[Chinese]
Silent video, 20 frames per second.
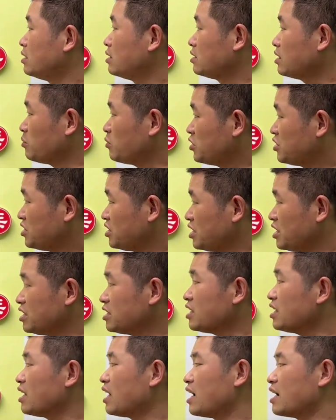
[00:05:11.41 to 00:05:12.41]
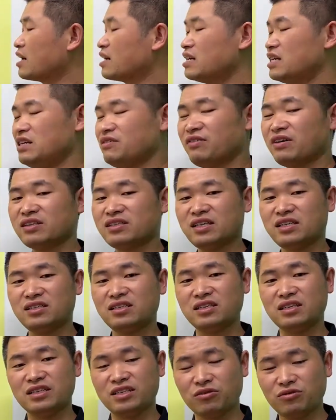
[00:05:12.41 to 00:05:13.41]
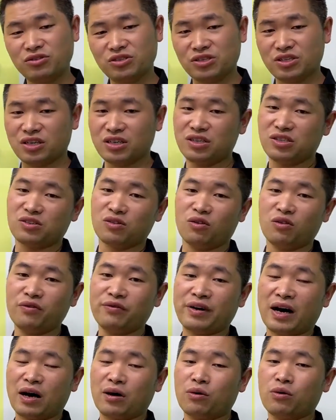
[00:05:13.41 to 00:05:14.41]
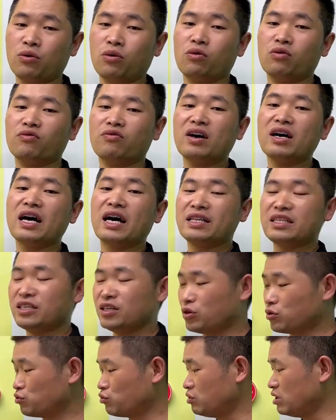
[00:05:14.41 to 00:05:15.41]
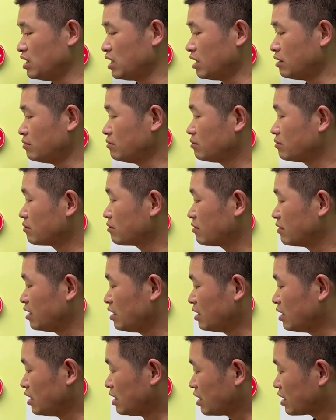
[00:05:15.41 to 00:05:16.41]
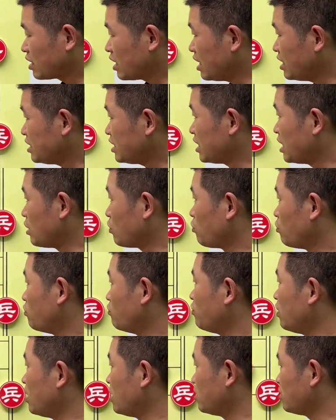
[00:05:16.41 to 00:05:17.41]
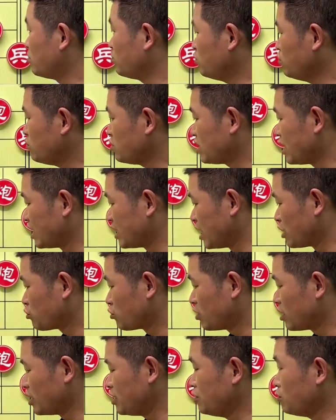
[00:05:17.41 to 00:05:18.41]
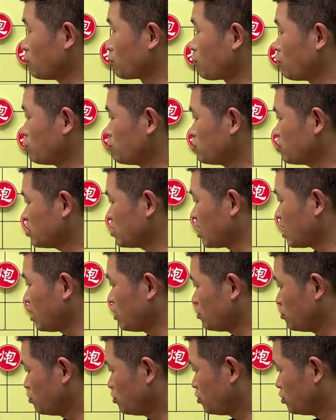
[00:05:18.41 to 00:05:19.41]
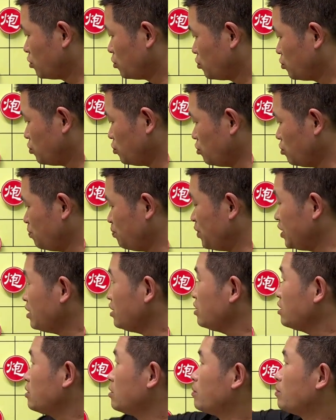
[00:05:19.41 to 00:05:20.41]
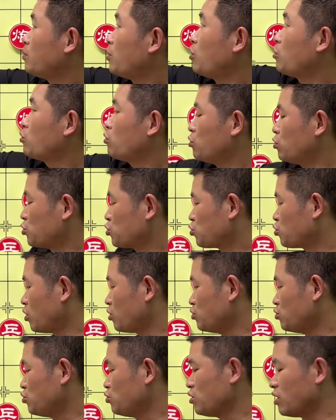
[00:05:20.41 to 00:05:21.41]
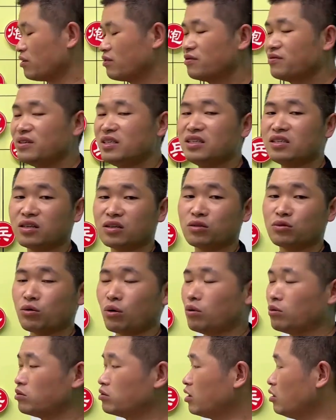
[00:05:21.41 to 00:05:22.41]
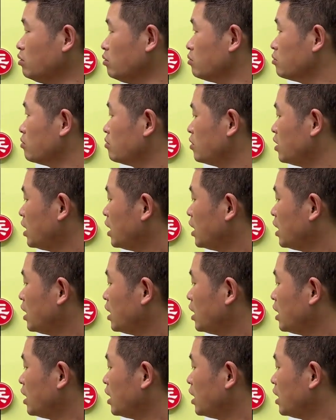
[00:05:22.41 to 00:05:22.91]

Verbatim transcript: 那么接下来黑方在这里有几个走法，红方还得要注意了。看起来红方目前来说很有攻势啊，车兵包括双车啊，非常的通透。